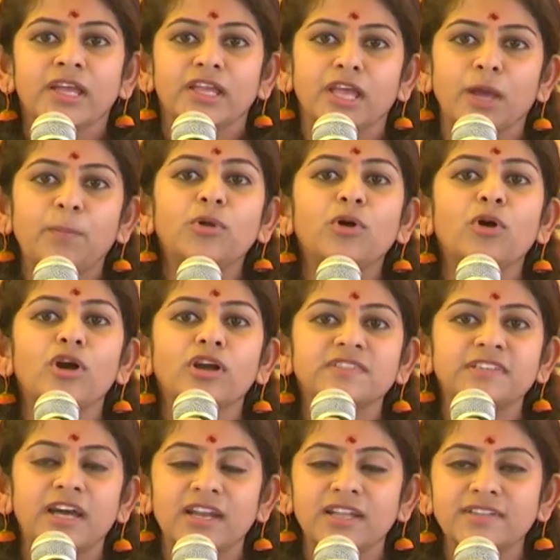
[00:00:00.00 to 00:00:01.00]
ఎప్పుడో
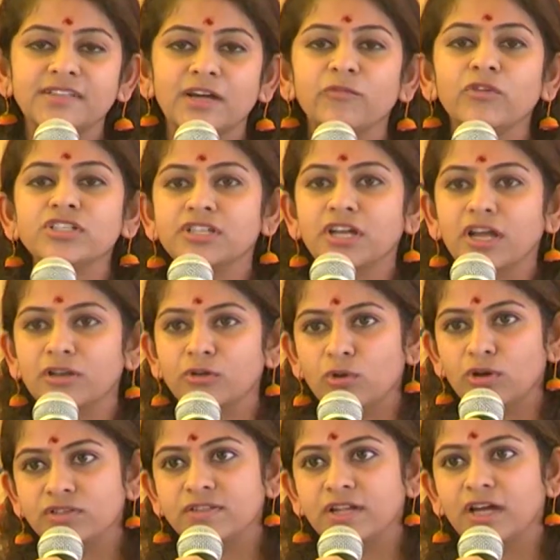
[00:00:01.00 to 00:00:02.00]
ఒకసారి సంవత్సరానికి
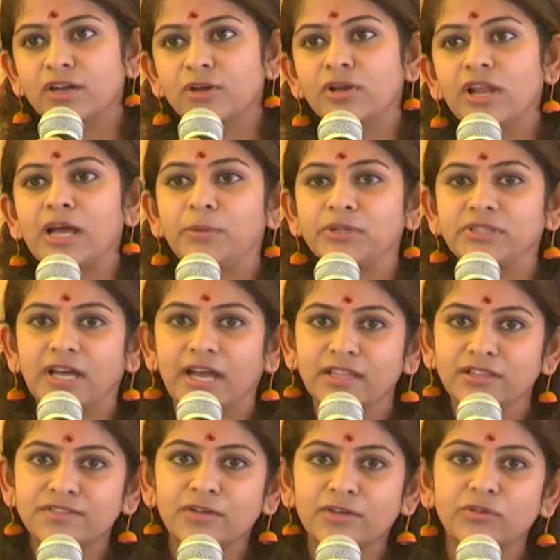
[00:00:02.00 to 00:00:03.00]
ఒకసారో లేకపోతే
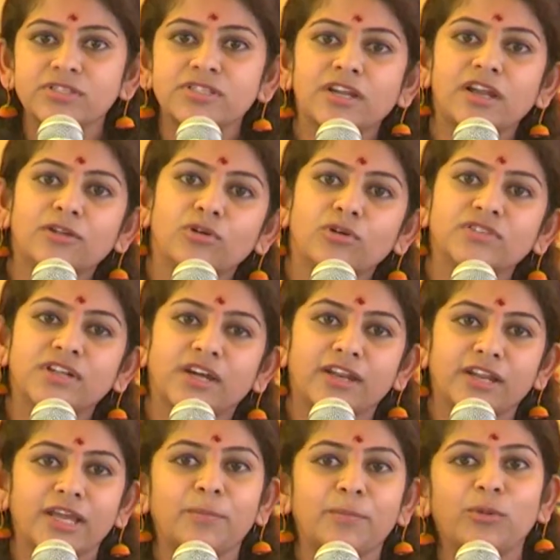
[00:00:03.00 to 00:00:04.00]
ఐదు సంవత్సరాలకు
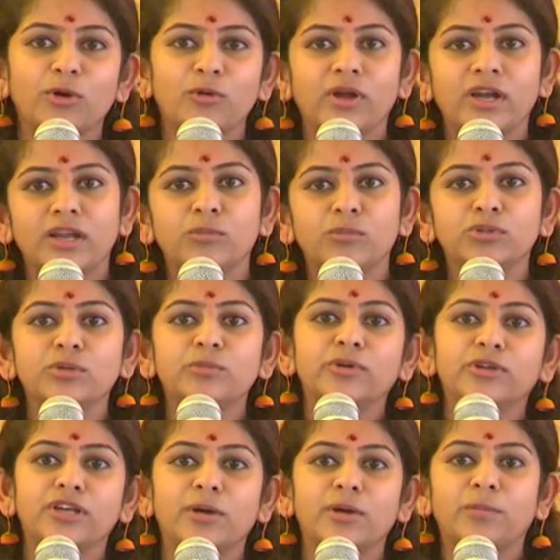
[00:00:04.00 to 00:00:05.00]
ఒకసారి ఎప్పుడో వాటిలో బుద్ధి
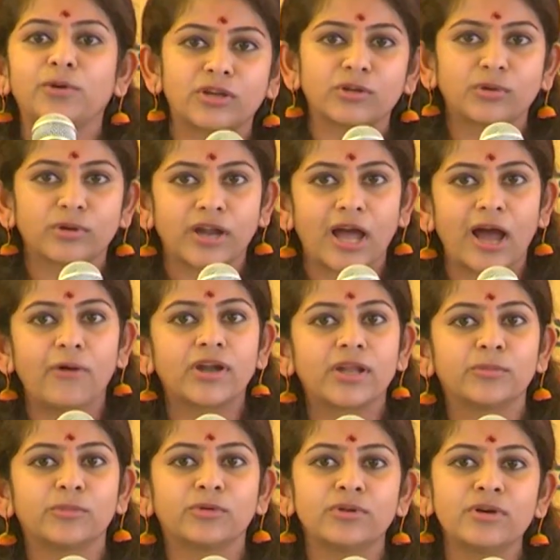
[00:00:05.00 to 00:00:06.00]
పుట్టినప్పుడు ఒక
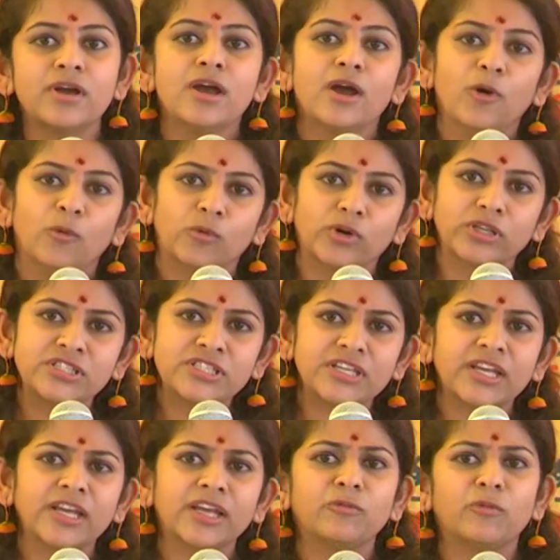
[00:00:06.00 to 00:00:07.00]
రావడము
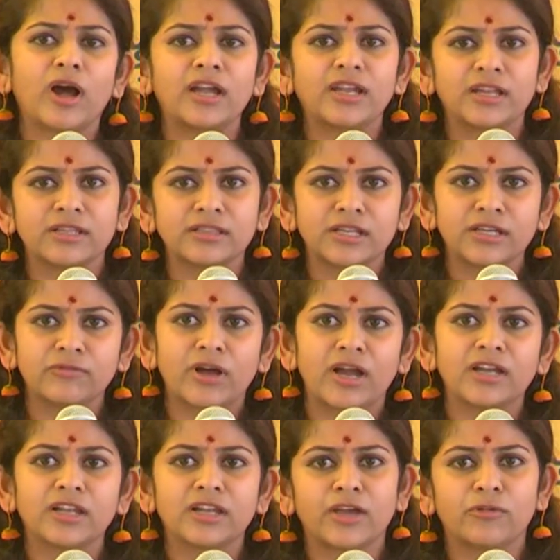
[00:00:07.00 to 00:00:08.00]
వచ్చి వాటంతటి
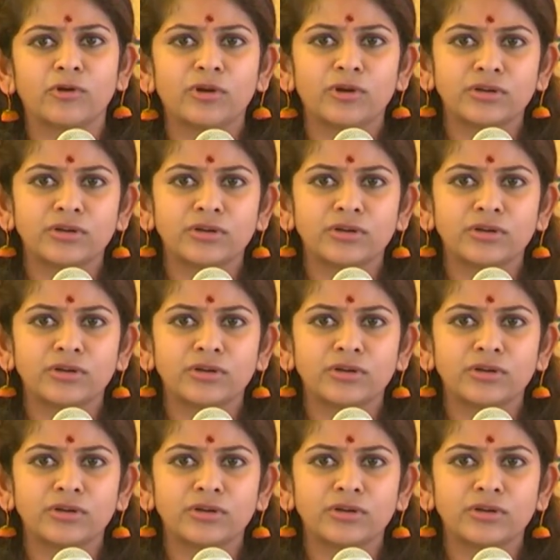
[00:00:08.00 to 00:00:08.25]
వాటిలో ఏవో